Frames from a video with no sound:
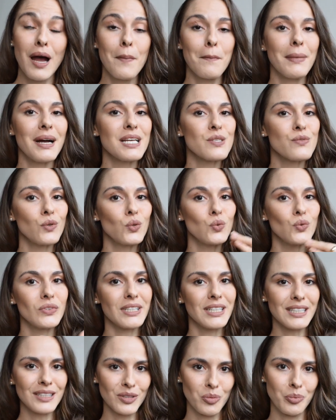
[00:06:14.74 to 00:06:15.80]
Mas
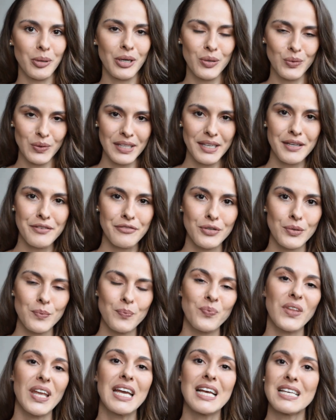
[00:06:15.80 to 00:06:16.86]
voltando para o livro,
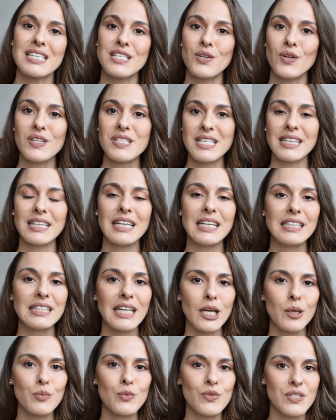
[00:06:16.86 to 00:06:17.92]
se nós
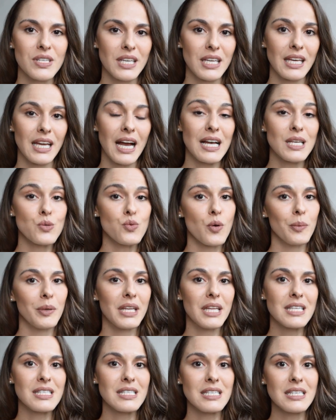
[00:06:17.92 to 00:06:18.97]
entendemos que as
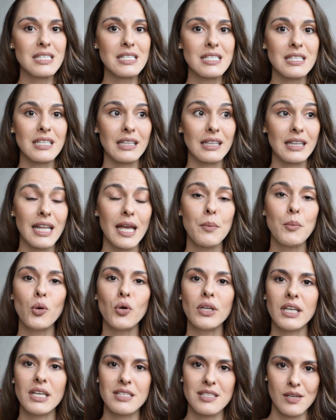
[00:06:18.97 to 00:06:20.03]
feministas
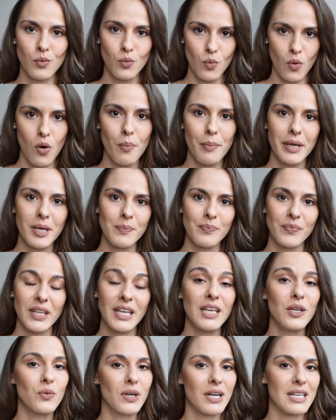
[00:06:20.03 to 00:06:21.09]
demonizam o homem
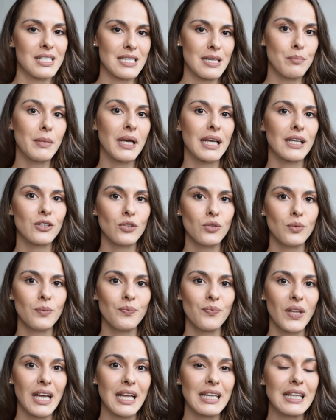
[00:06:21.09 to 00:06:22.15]
e o casamento,
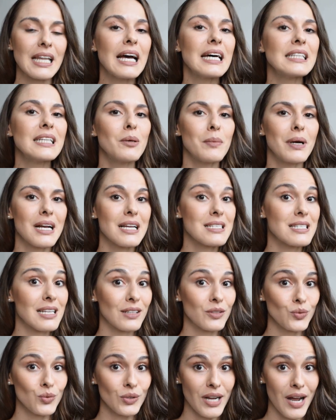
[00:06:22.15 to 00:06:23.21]
nada mais
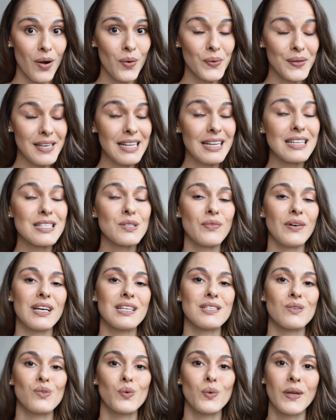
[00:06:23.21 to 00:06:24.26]
natural que elas
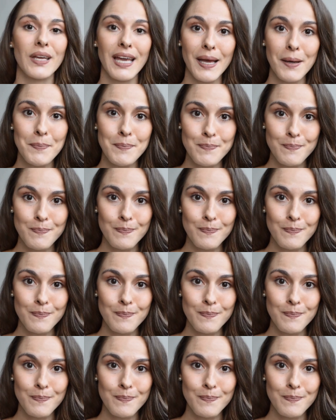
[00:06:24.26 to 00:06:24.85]
façam o quê?